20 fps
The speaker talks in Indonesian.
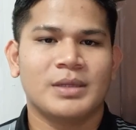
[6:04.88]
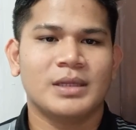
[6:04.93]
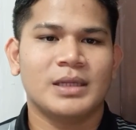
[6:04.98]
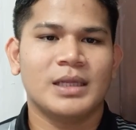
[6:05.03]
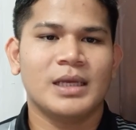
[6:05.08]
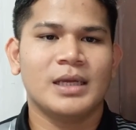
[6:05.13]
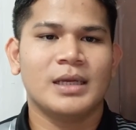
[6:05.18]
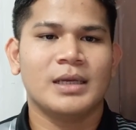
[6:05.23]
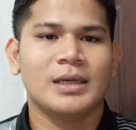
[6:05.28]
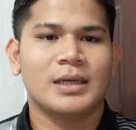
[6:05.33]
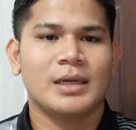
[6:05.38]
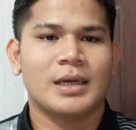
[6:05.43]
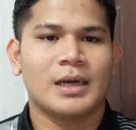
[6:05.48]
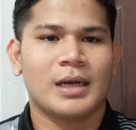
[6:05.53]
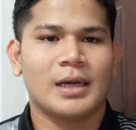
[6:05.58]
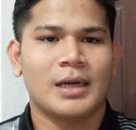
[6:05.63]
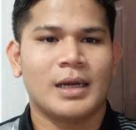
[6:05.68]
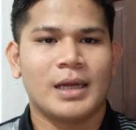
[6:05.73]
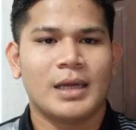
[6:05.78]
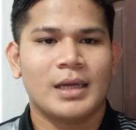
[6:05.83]
penting
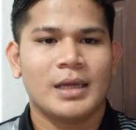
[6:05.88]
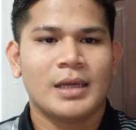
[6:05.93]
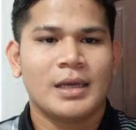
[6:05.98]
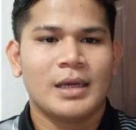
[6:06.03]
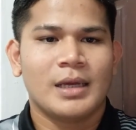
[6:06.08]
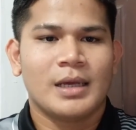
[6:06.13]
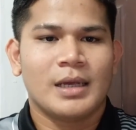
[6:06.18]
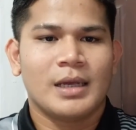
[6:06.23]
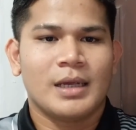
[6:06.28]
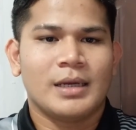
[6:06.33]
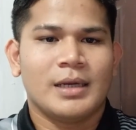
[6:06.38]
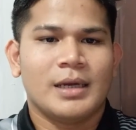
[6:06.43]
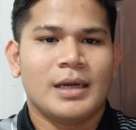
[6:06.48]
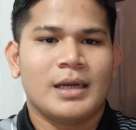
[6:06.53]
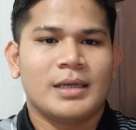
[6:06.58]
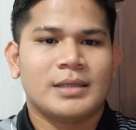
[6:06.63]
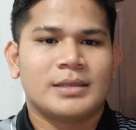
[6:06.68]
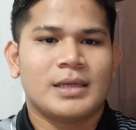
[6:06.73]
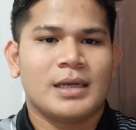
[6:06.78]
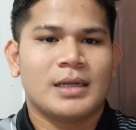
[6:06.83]
karena
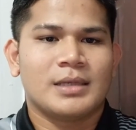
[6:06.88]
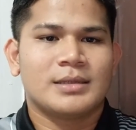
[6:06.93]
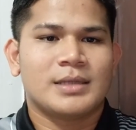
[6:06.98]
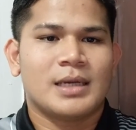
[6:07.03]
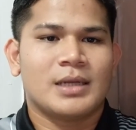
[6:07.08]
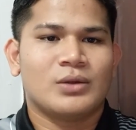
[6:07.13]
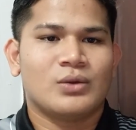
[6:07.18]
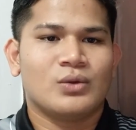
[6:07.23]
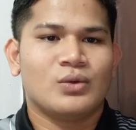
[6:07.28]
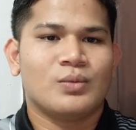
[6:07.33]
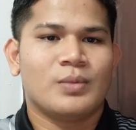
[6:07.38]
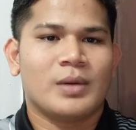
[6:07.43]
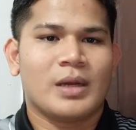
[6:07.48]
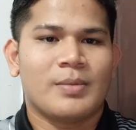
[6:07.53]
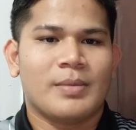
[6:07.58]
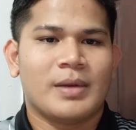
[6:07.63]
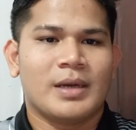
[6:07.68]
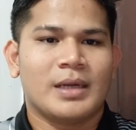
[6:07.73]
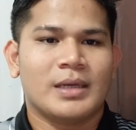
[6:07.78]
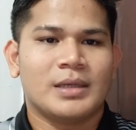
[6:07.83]
inilah salah satu
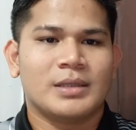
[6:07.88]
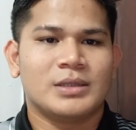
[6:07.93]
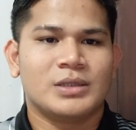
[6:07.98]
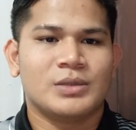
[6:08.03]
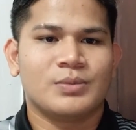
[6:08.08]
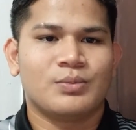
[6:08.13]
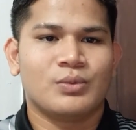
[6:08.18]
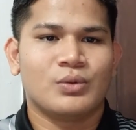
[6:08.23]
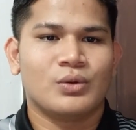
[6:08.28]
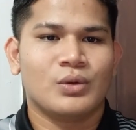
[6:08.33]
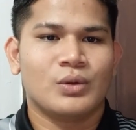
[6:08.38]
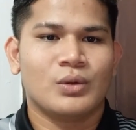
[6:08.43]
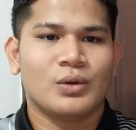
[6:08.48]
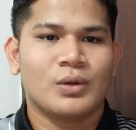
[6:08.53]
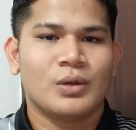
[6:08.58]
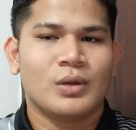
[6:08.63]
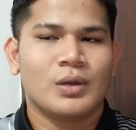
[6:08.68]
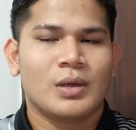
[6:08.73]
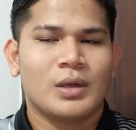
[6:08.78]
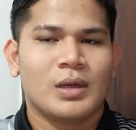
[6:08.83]
bagaimana Jepun
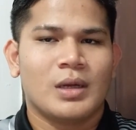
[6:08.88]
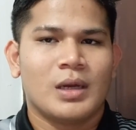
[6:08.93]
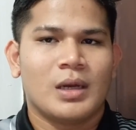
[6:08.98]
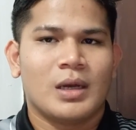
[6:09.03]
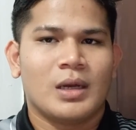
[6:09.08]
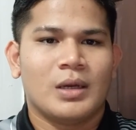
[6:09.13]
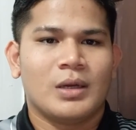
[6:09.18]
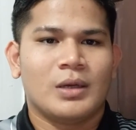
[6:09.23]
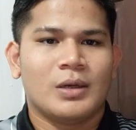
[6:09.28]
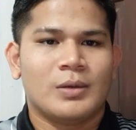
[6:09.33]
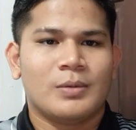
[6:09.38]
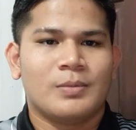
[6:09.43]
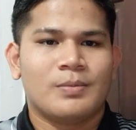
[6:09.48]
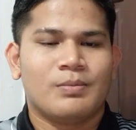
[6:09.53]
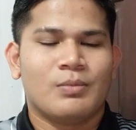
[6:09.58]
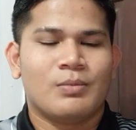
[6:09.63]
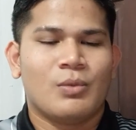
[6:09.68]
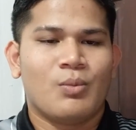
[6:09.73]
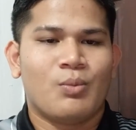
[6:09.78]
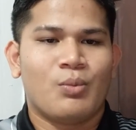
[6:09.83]
Eh,
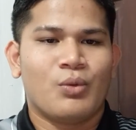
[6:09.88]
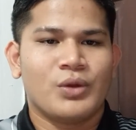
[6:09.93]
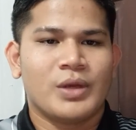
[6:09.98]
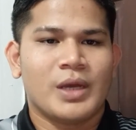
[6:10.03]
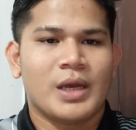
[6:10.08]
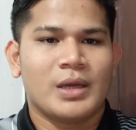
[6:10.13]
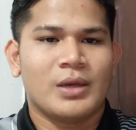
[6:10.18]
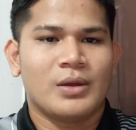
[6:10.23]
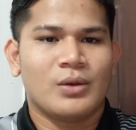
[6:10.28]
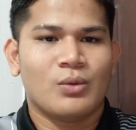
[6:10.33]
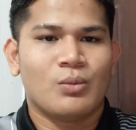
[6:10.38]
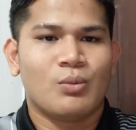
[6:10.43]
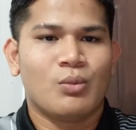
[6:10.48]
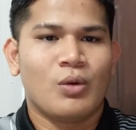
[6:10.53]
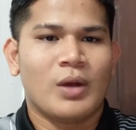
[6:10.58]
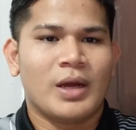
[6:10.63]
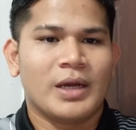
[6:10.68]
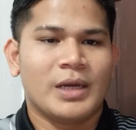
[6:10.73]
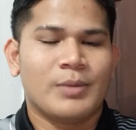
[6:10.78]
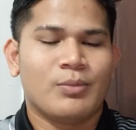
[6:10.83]
mempunyai
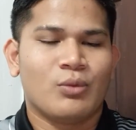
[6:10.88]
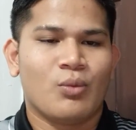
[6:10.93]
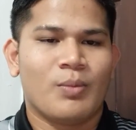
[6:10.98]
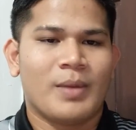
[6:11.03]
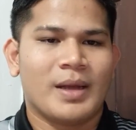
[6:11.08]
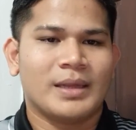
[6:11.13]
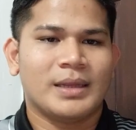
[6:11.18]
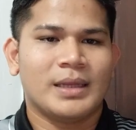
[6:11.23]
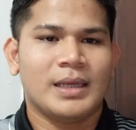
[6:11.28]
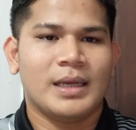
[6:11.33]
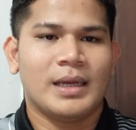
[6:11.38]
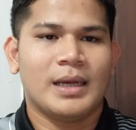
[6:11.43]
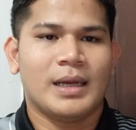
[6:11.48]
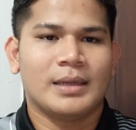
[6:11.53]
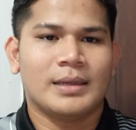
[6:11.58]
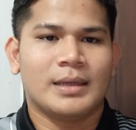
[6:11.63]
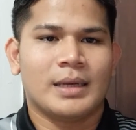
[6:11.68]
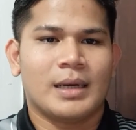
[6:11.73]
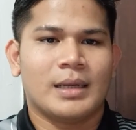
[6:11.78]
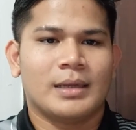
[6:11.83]
hubungan diplomatik
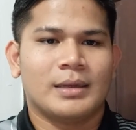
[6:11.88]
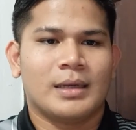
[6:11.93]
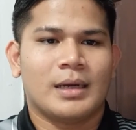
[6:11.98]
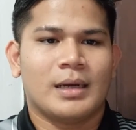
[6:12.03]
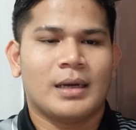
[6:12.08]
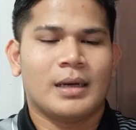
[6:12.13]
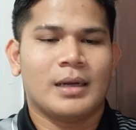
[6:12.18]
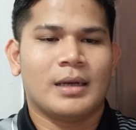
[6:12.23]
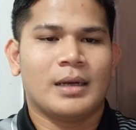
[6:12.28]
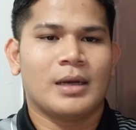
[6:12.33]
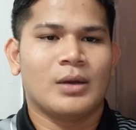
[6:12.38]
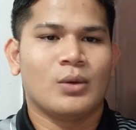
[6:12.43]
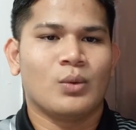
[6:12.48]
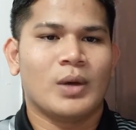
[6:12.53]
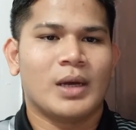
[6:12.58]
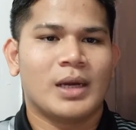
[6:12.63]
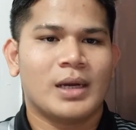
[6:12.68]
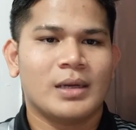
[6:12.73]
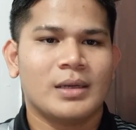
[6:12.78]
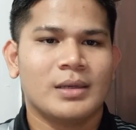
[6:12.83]
antara antara negara
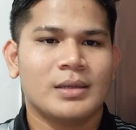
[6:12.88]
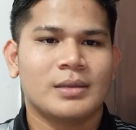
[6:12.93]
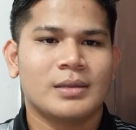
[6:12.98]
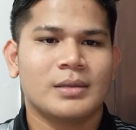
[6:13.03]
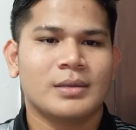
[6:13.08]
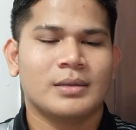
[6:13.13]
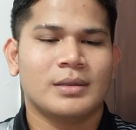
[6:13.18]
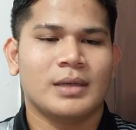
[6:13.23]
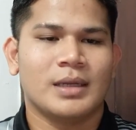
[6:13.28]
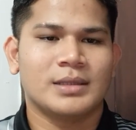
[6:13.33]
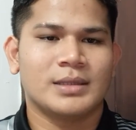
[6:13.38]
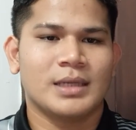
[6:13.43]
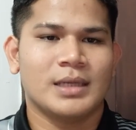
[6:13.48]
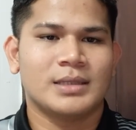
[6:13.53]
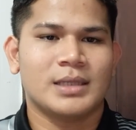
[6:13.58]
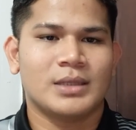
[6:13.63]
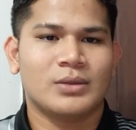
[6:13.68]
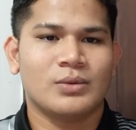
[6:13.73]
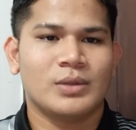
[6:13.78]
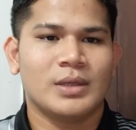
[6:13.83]
luar dan
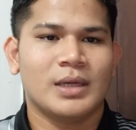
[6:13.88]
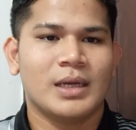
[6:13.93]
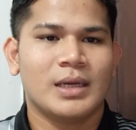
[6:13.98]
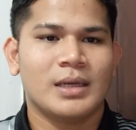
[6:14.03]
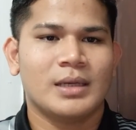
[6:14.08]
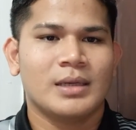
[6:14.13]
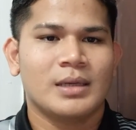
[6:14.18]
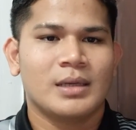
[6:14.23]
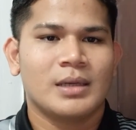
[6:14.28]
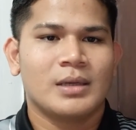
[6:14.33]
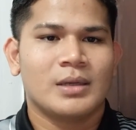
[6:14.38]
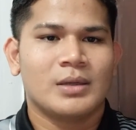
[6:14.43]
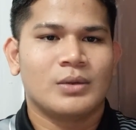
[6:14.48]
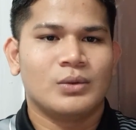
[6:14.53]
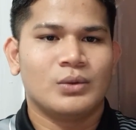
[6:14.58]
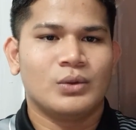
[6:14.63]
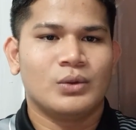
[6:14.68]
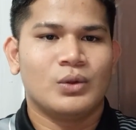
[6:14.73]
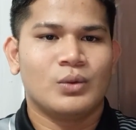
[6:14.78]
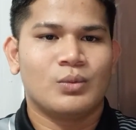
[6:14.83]
salah satunya
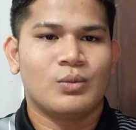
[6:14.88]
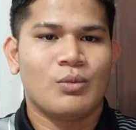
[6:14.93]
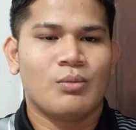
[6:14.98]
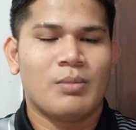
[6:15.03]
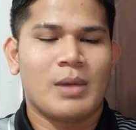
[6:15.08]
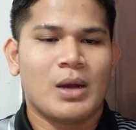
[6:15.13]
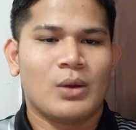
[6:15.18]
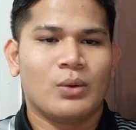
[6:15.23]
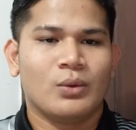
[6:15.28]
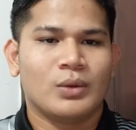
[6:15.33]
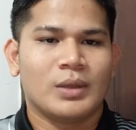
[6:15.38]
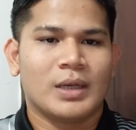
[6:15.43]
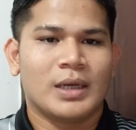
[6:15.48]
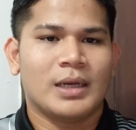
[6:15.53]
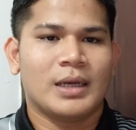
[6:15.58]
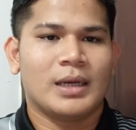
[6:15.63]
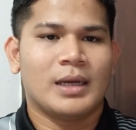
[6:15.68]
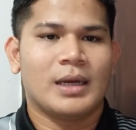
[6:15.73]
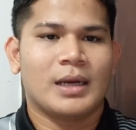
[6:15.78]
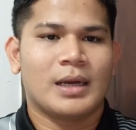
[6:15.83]
untuk
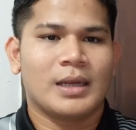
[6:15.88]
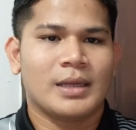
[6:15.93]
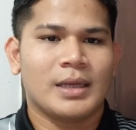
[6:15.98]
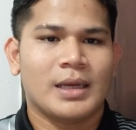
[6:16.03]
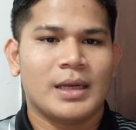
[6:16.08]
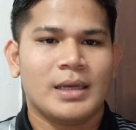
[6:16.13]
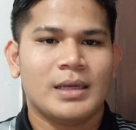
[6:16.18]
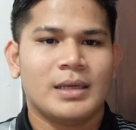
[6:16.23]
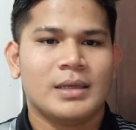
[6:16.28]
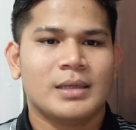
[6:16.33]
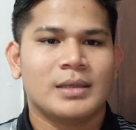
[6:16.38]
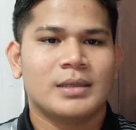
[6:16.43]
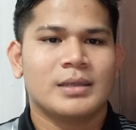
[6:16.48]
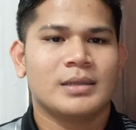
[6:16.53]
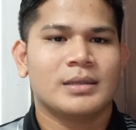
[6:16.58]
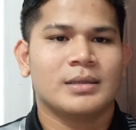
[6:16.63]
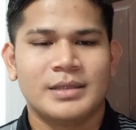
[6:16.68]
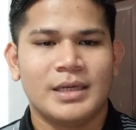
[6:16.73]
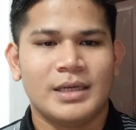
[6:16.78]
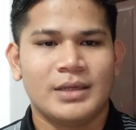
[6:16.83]
membangunkan negaranya.
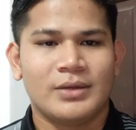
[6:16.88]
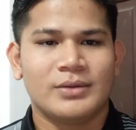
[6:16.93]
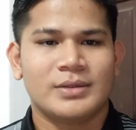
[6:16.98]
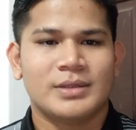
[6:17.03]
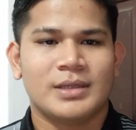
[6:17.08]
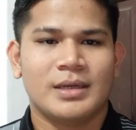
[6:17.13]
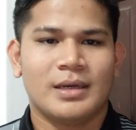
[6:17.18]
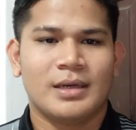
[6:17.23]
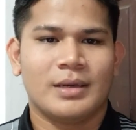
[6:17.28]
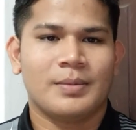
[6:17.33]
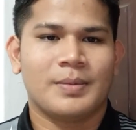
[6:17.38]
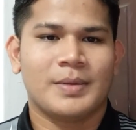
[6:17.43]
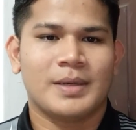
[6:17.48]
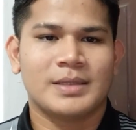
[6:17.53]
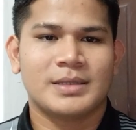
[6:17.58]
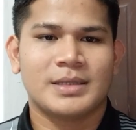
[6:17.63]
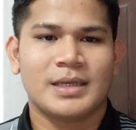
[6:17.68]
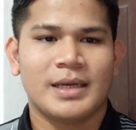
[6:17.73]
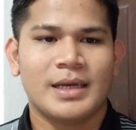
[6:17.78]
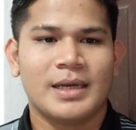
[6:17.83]
Jadi itu saya
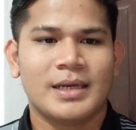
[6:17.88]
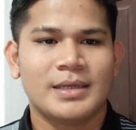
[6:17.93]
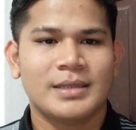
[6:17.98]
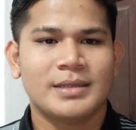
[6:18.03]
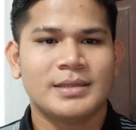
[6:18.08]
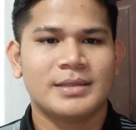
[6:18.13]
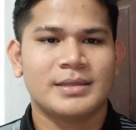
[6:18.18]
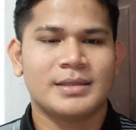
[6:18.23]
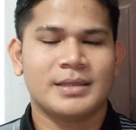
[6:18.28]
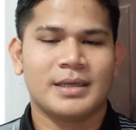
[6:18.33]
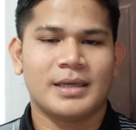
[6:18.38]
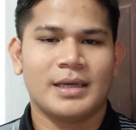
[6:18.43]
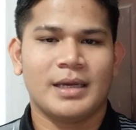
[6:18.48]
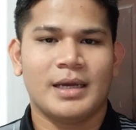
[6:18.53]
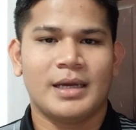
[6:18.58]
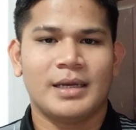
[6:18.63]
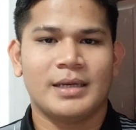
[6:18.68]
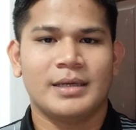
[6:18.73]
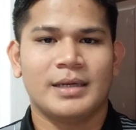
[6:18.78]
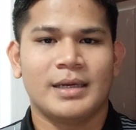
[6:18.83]
daripada saya.
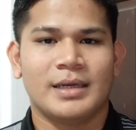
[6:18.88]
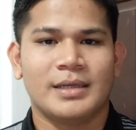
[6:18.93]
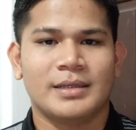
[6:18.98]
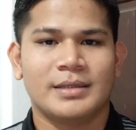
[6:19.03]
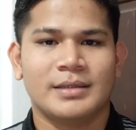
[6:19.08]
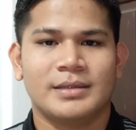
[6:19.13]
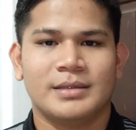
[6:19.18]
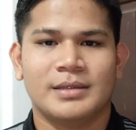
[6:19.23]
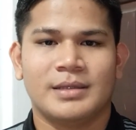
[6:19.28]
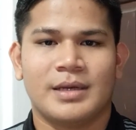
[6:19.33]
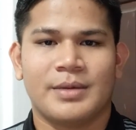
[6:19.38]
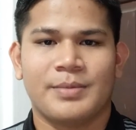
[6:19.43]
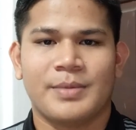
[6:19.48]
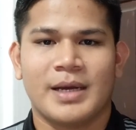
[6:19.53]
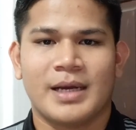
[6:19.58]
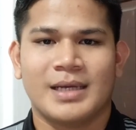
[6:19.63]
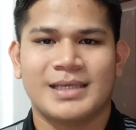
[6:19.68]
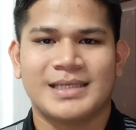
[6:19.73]
Sekian dan terima